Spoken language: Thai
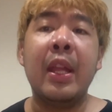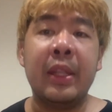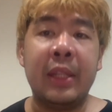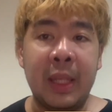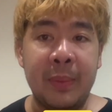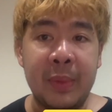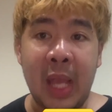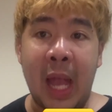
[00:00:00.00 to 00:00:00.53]
ที
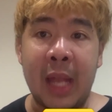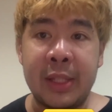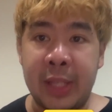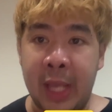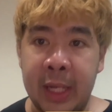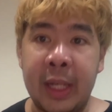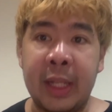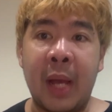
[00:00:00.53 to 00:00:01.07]
มชาติเช็
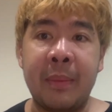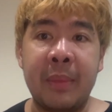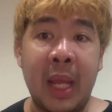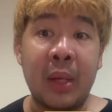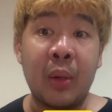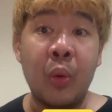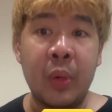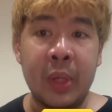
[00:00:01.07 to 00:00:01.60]
คนะครับใน
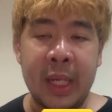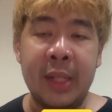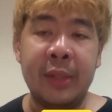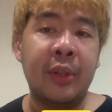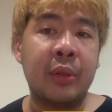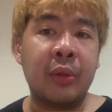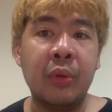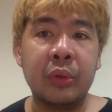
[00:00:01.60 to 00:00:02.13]
คู่นี้ส่
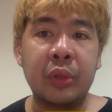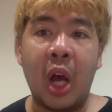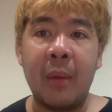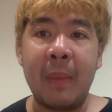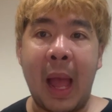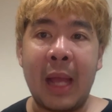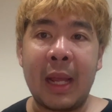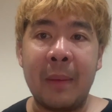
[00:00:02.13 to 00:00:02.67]
วนคู่ต่อ
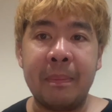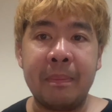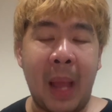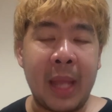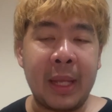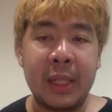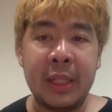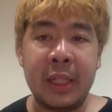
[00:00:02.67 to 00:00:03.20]
มาครับไป
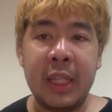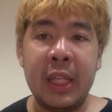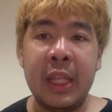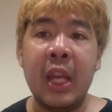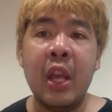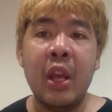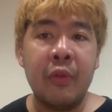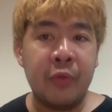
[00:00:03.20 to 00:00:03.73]
กันที่
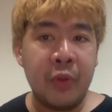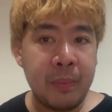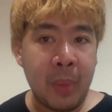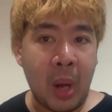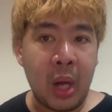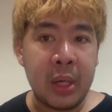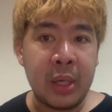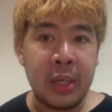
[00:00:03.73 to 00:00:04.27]
ฟุตบอ
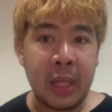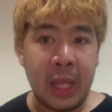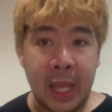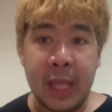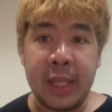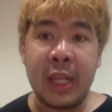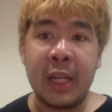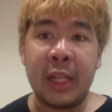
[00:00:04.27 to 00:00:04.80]
ลเอ
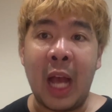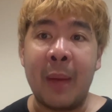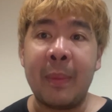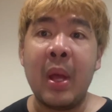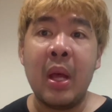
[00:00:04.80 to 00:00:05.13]
เชียนครับ